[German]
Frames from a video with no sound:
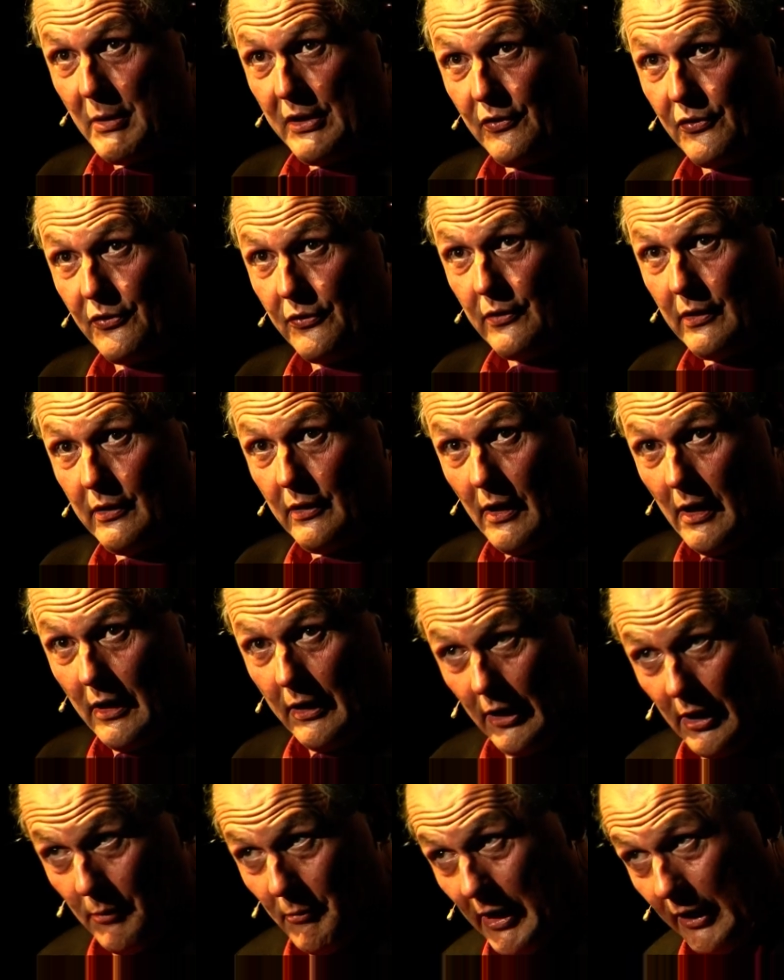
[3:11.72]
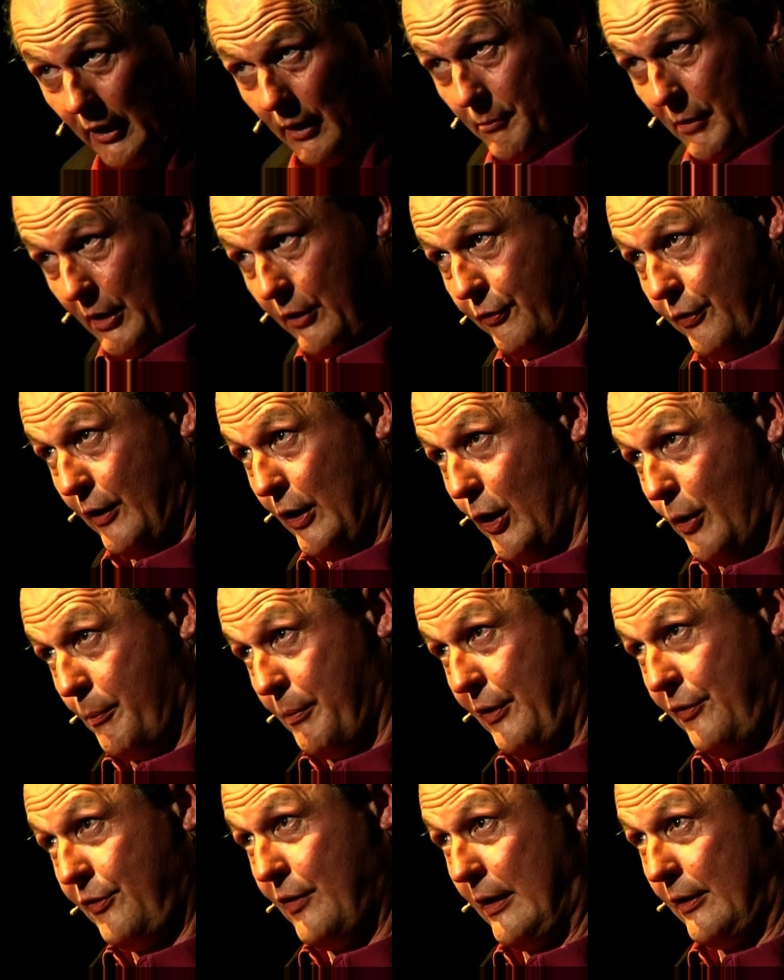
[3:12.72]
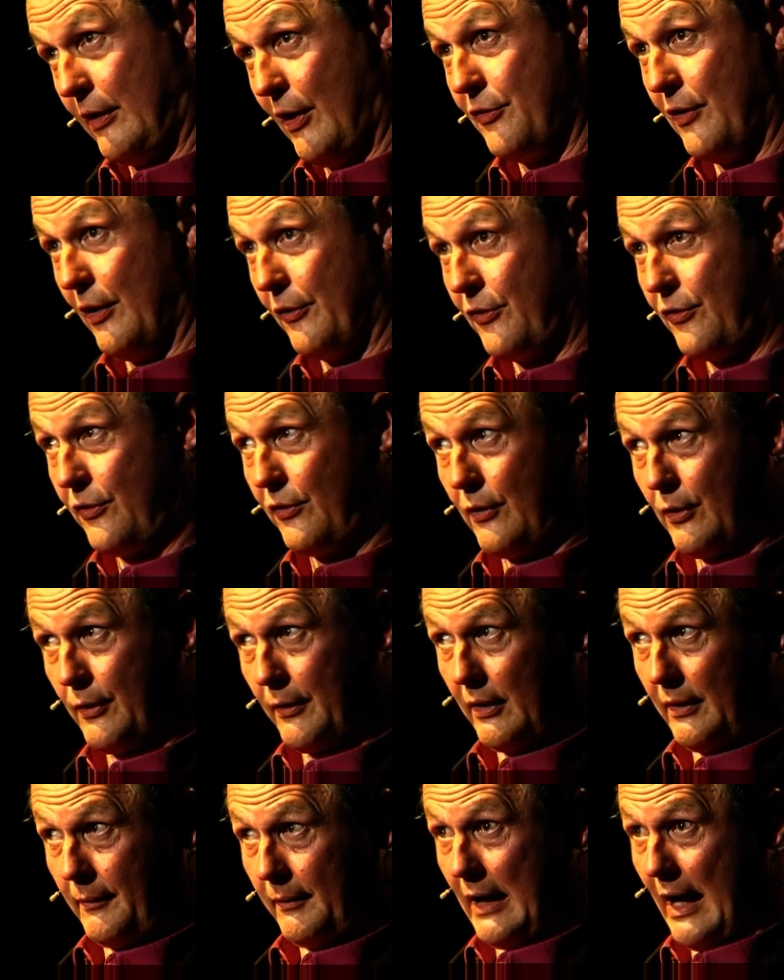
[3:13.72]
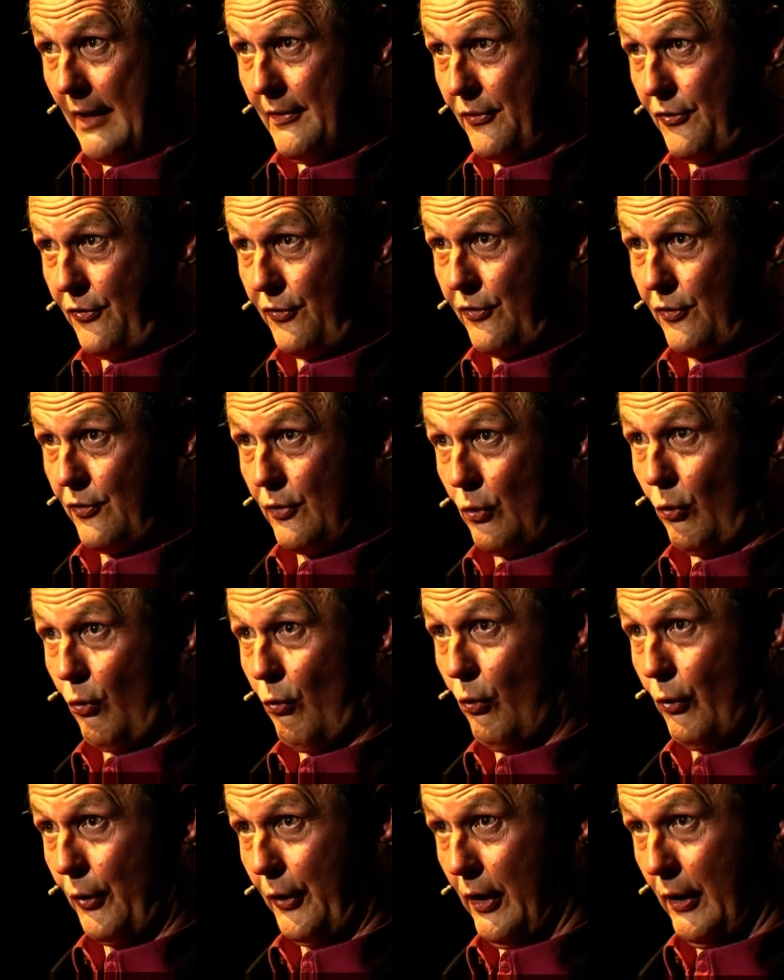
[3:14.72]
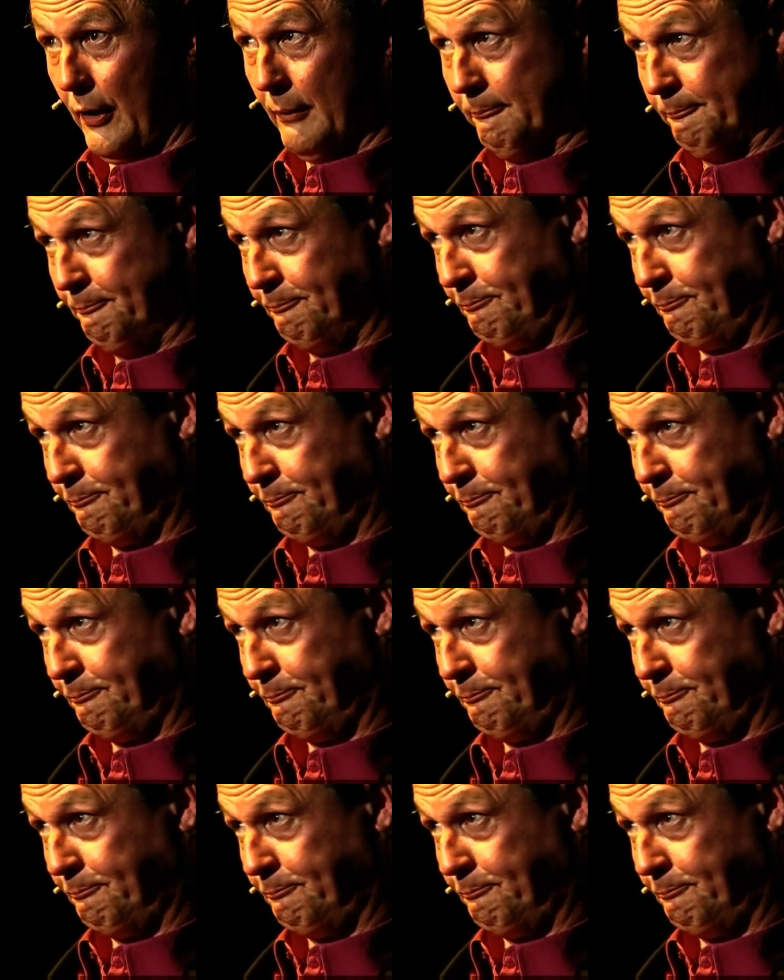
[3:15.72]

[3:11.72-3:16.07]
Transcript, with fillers: mich ist die Angela Merkel mit Verlaub, ich sage das jetzt ganz ohne